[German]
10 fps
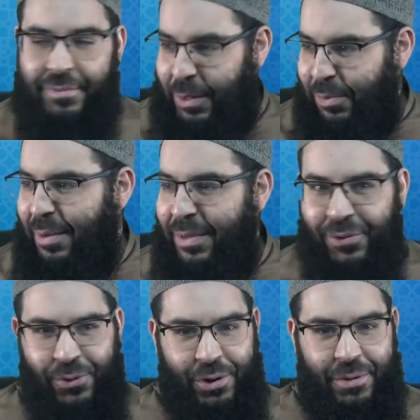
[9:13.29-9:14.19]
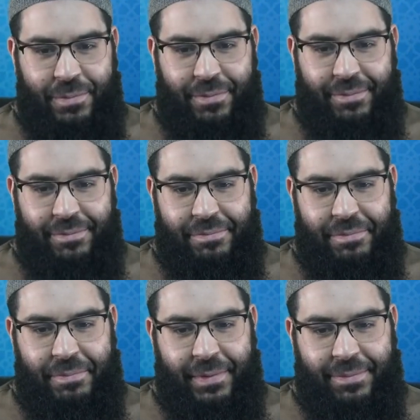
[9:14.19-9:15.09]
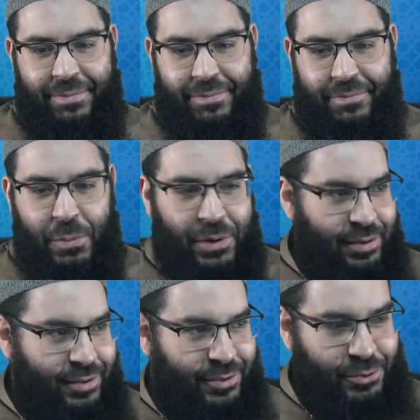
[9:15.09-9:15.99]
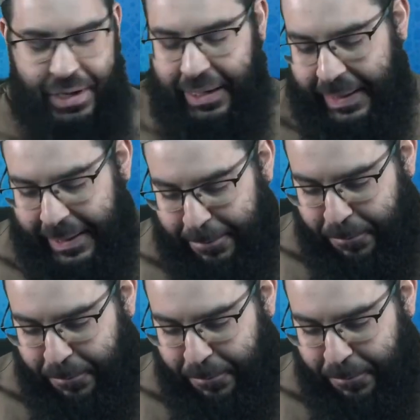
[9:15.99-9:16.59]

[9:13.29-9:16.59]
temperamentvolle, wenn man das so sagen kann.